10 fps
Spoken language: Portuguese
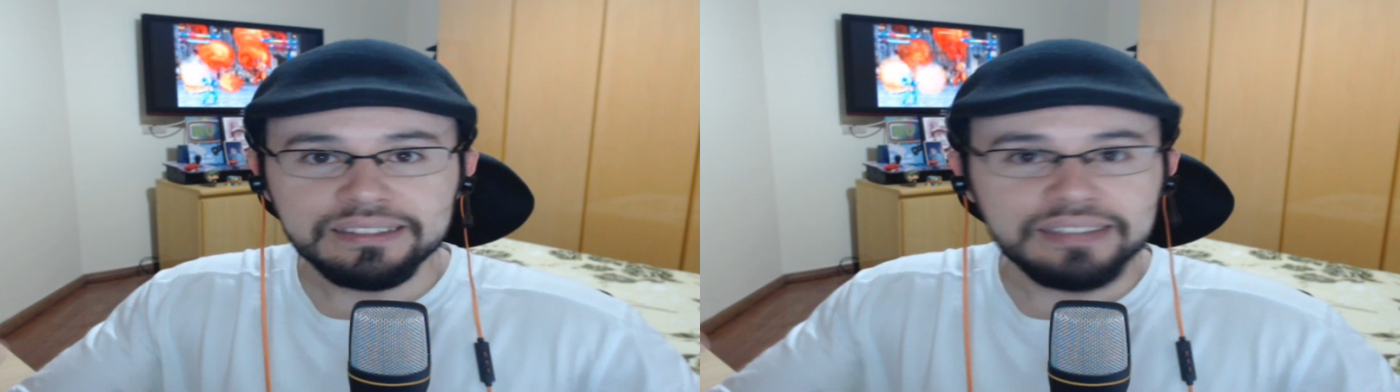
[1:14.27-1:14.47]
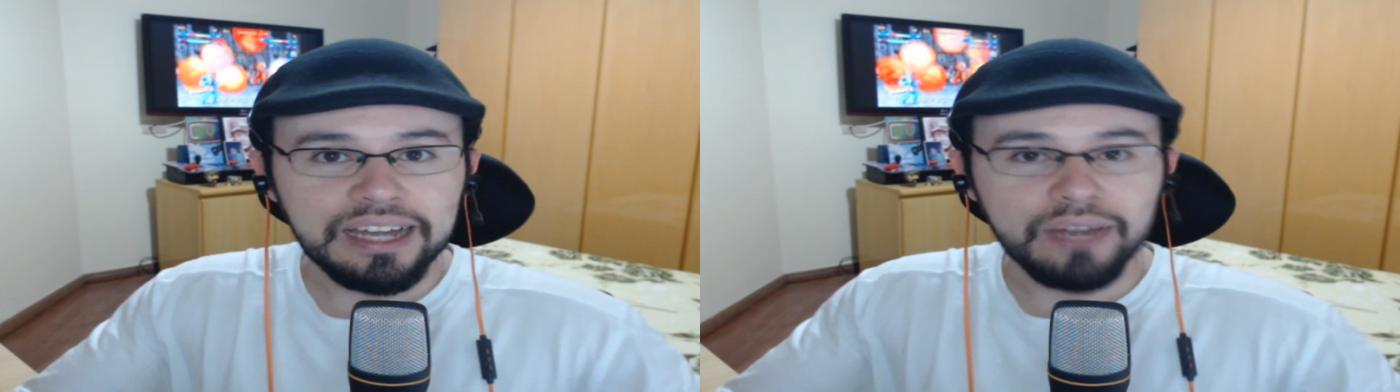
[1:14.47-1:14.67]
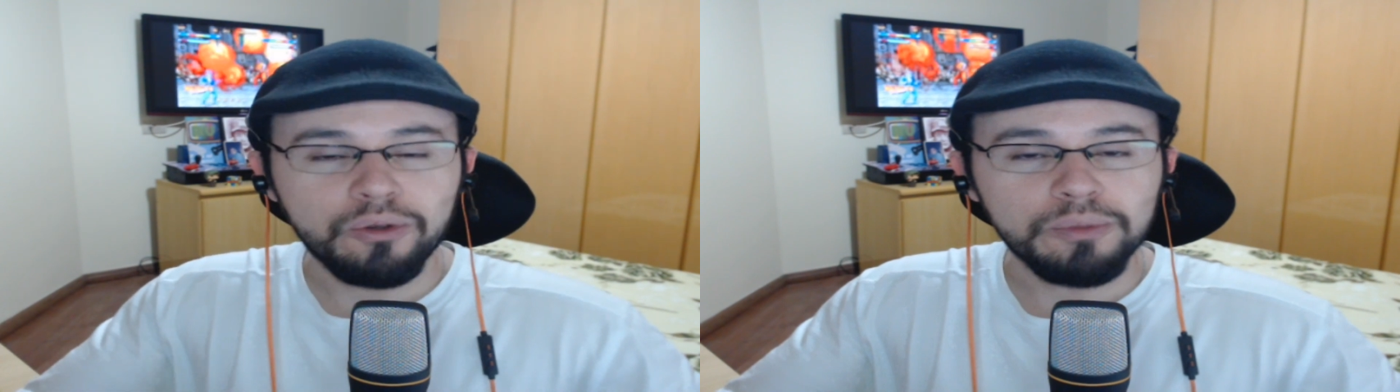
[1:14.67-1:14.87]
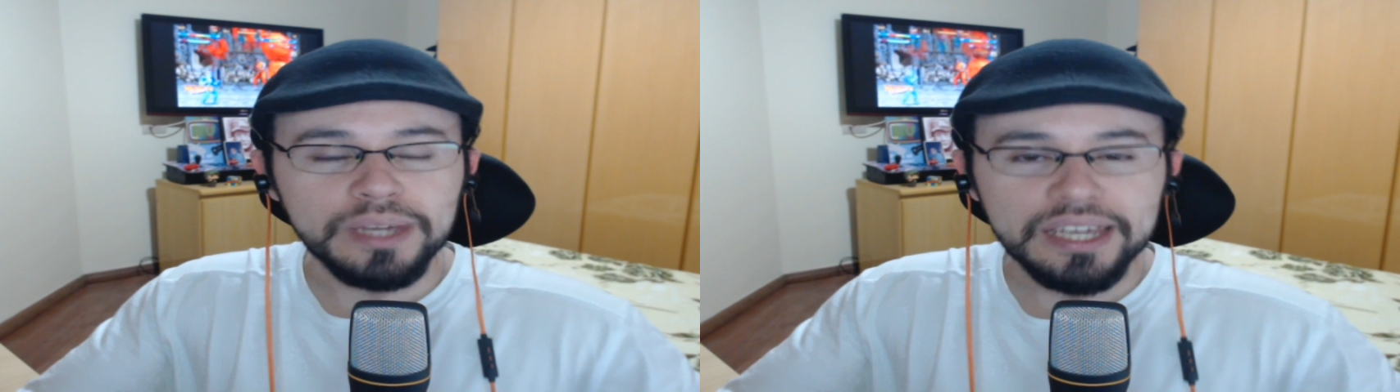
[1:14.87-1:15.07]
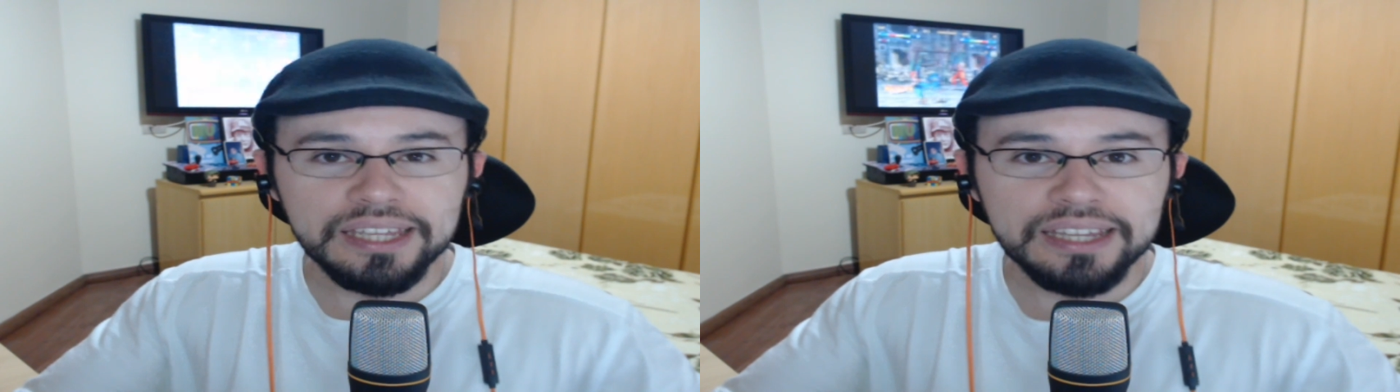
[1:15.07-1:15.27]
Dar
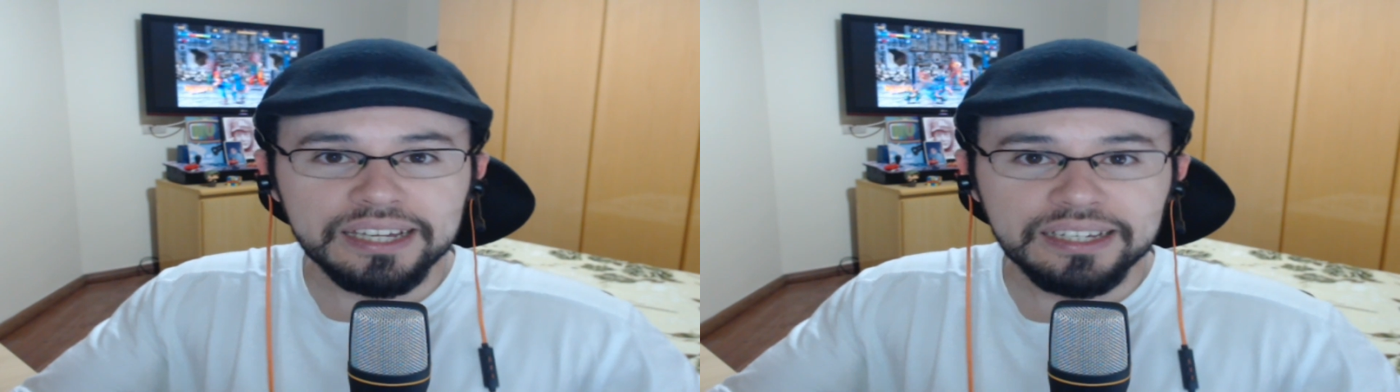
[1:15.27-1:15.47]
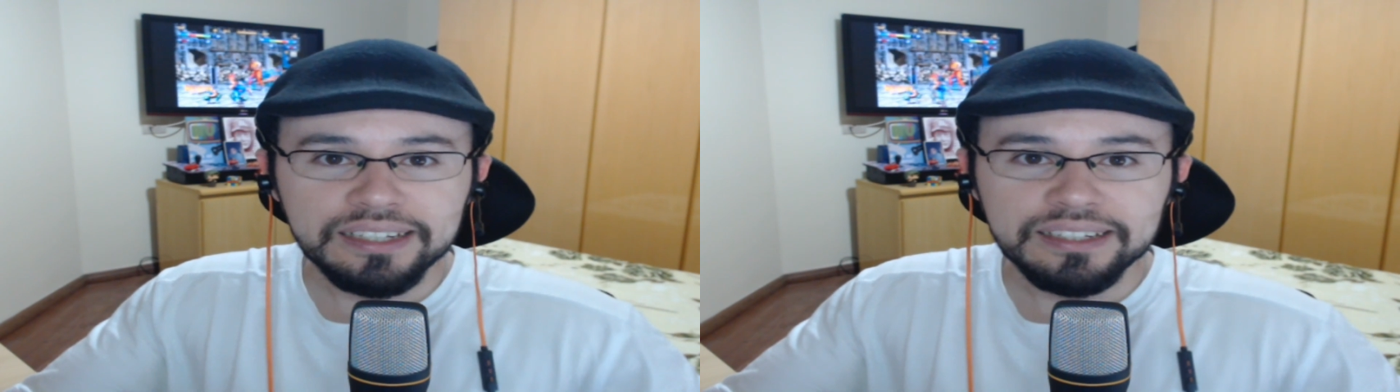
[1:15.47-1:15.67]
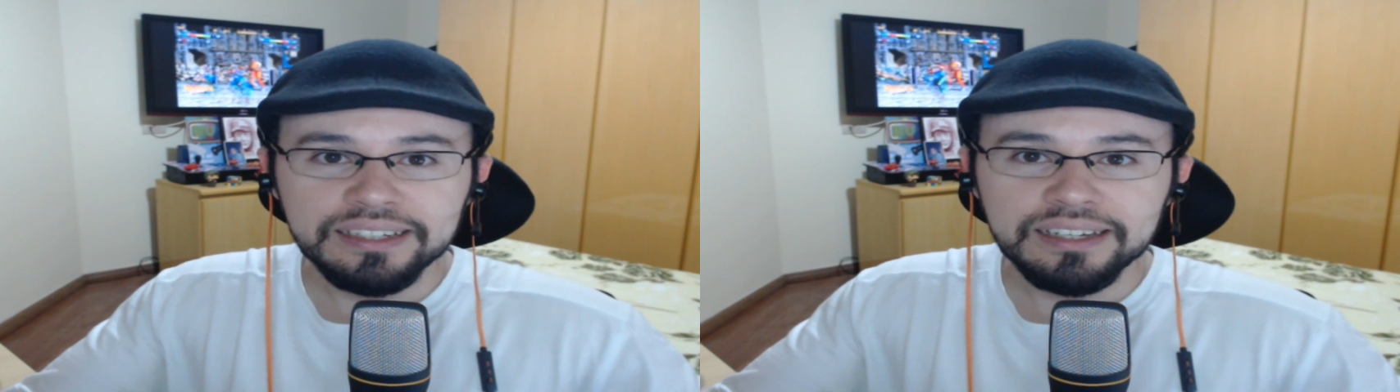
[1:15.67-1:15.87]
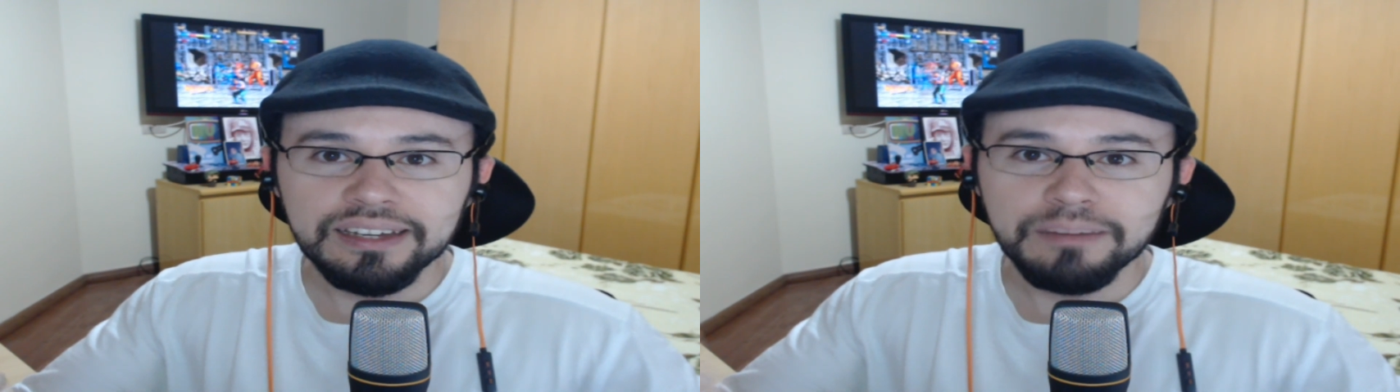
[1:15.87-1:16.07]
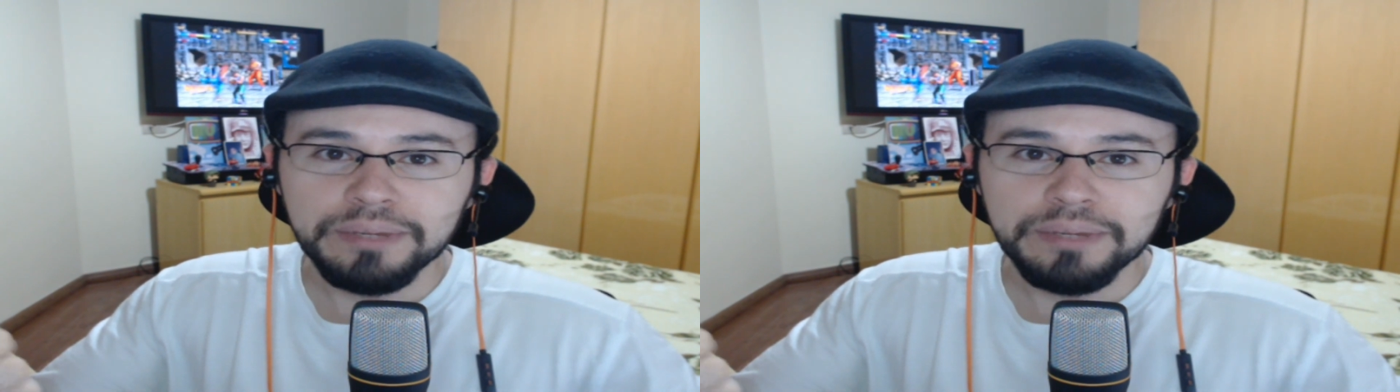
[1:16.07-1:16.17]
comida, é,